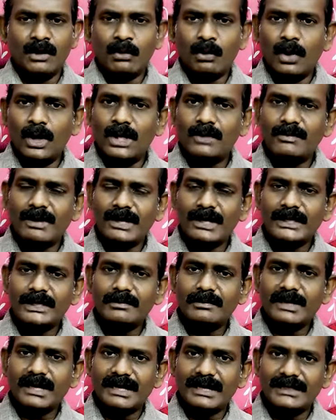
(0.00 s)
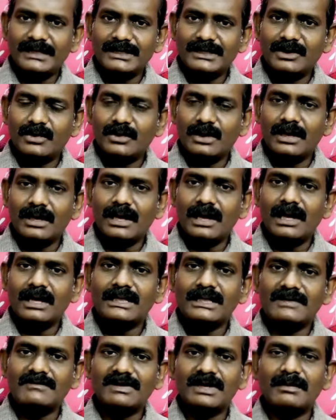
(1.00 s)
ஒருவரையும் கடிந்து
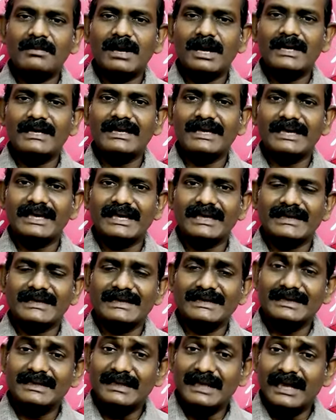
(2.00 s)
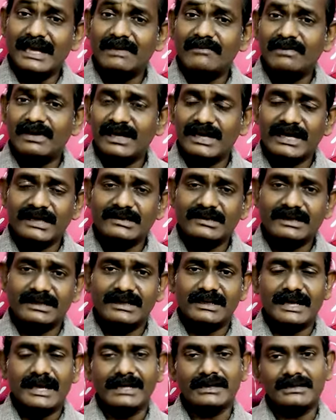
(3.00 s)
கொள்ளாதவரும் ஆகிய
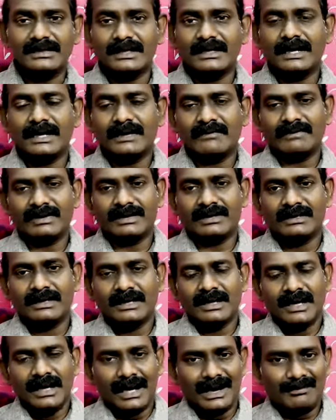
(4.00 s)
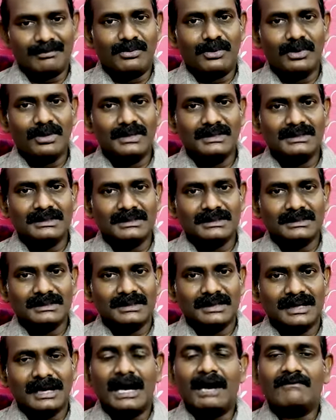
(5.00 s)
தேவனிடத்தில் கேட்க கடவன் அப்பொழுது
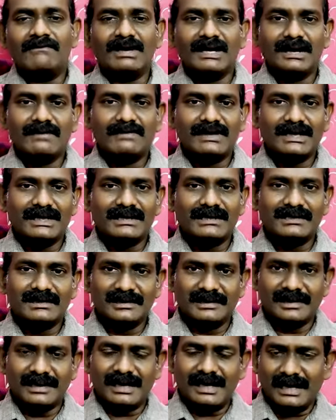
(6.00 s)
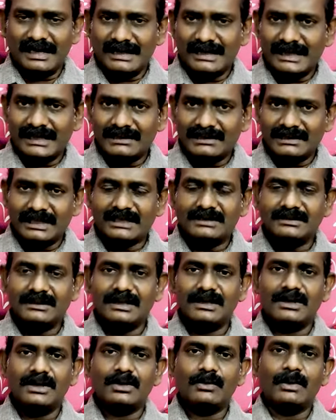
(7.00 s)
அவர் அவனுக்கு அதை
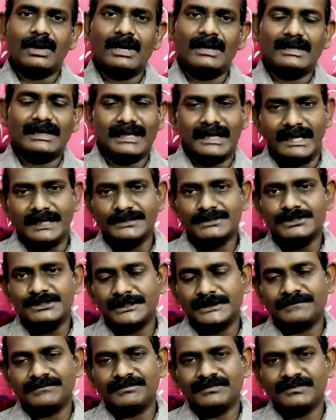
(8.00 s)
தந்தருளுவார் என்று